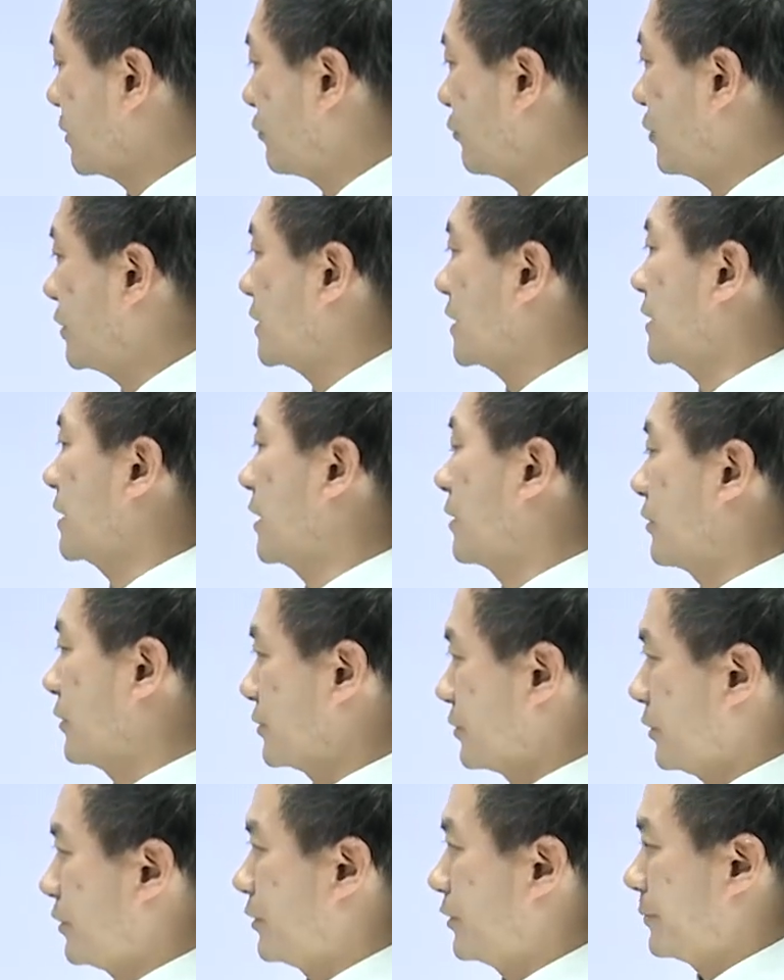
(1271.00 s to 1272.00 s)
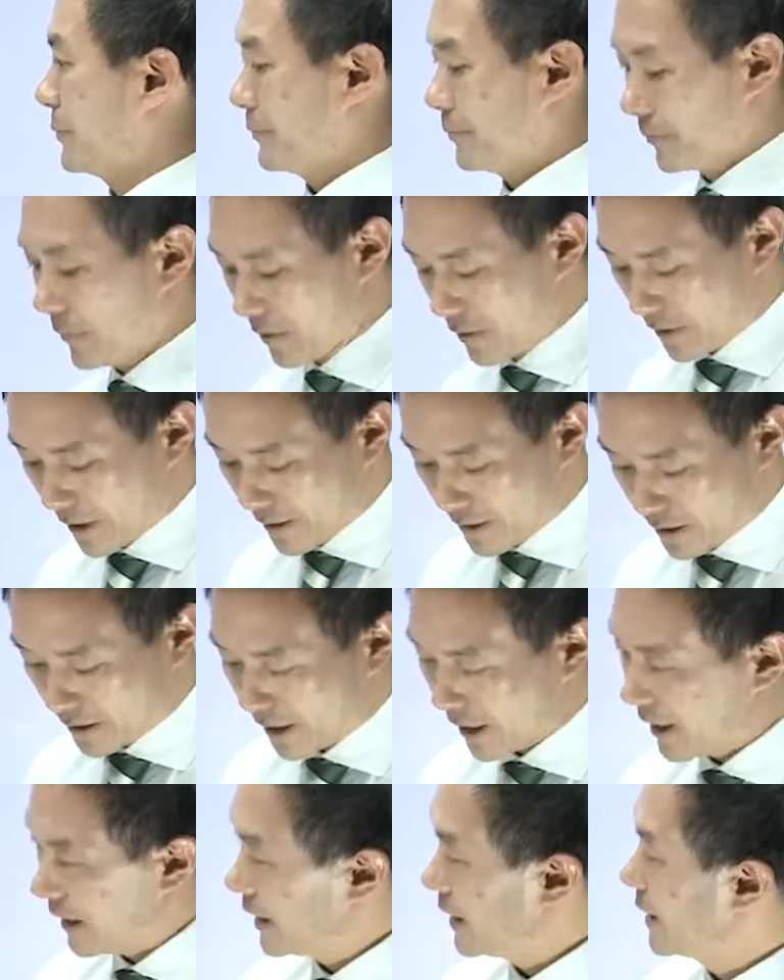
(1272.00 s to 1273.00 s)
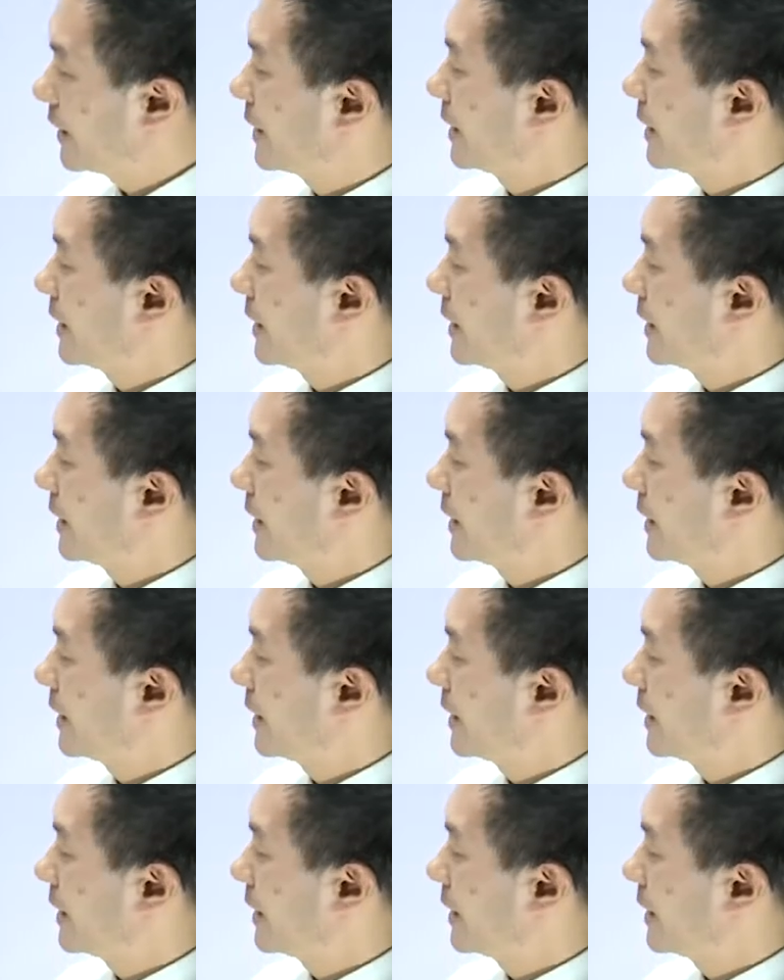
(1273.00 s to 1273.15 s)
수익자가 되는 거죠. 그랬을 때